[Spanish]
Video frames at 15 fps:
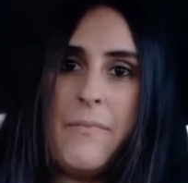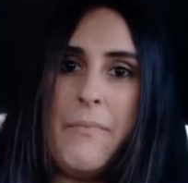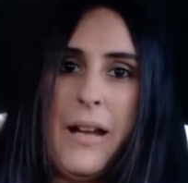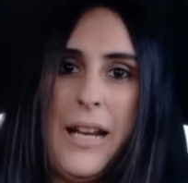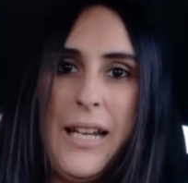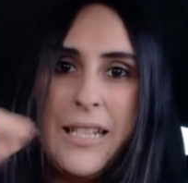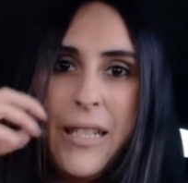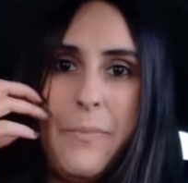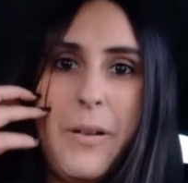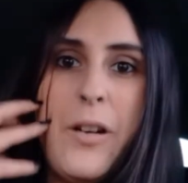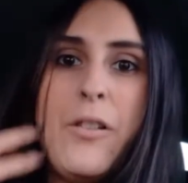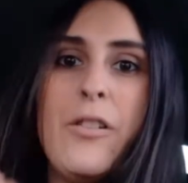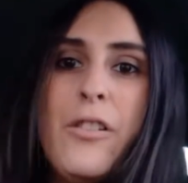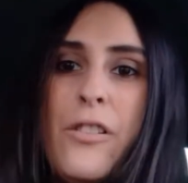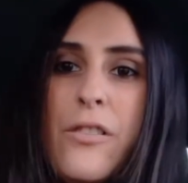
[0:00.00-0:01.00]
Vale, así
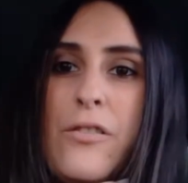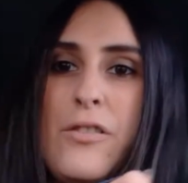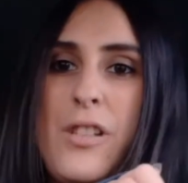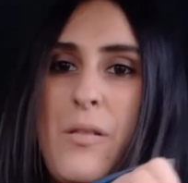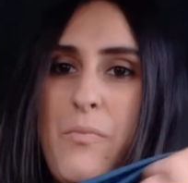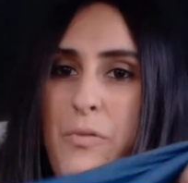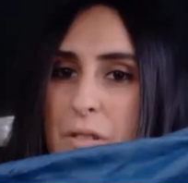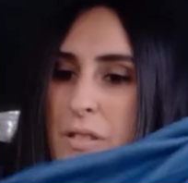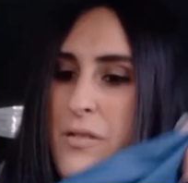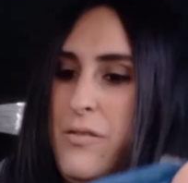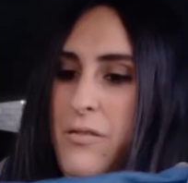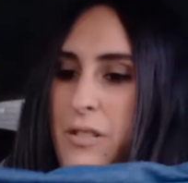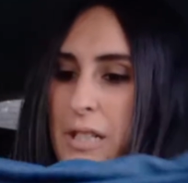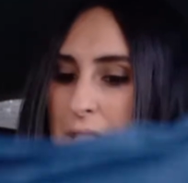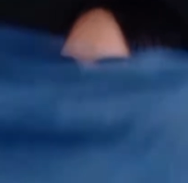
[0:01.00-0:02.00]
mejor, os he
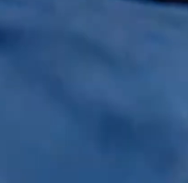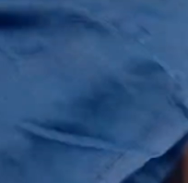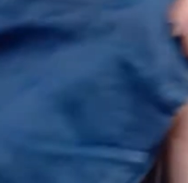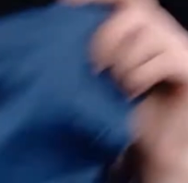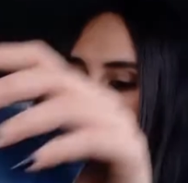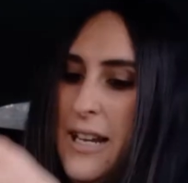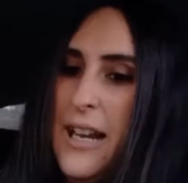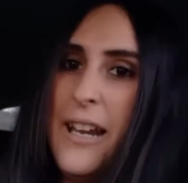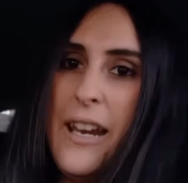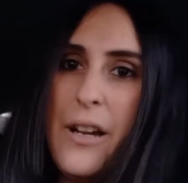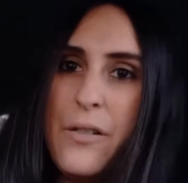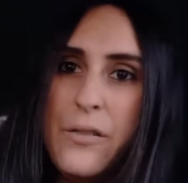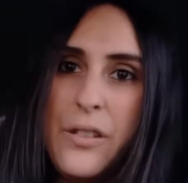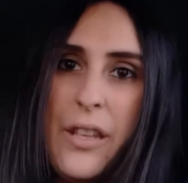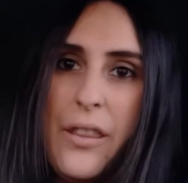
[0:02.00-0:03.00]
puesto en el aire
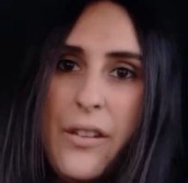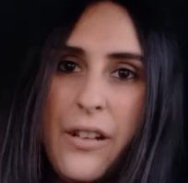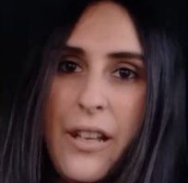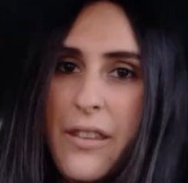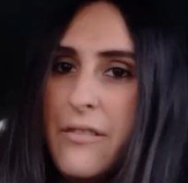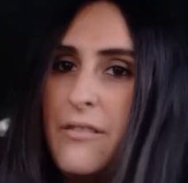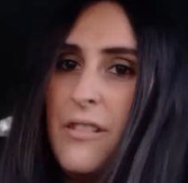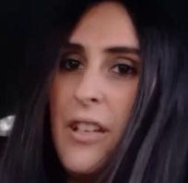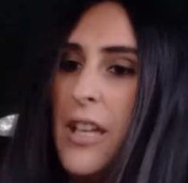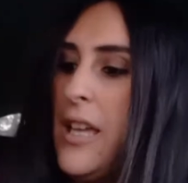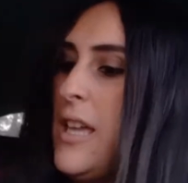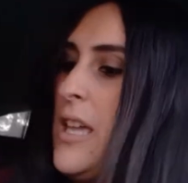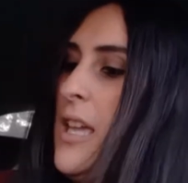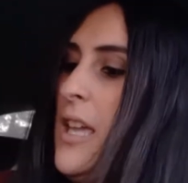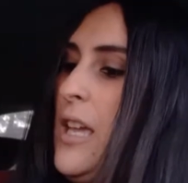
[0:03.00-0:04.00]
acondicionado.
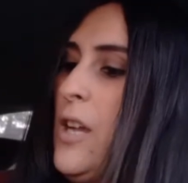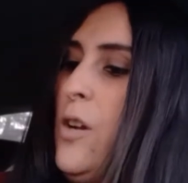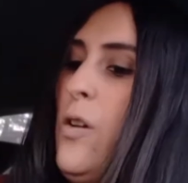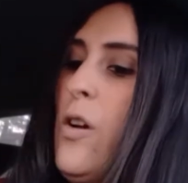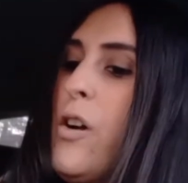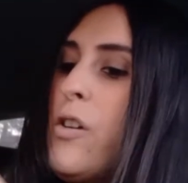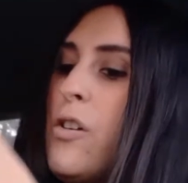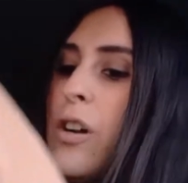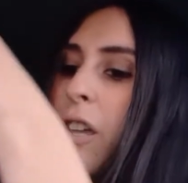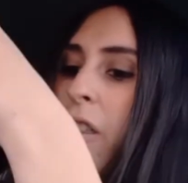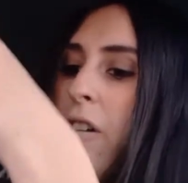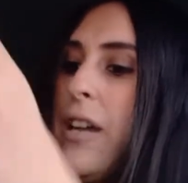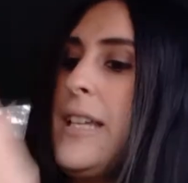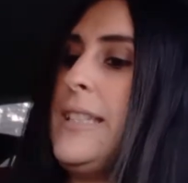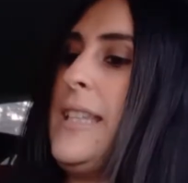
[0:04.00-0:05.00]
Luego he
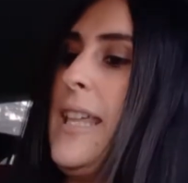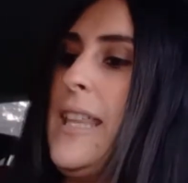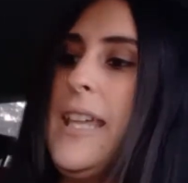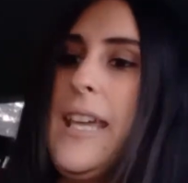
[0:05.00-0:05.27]
cogido este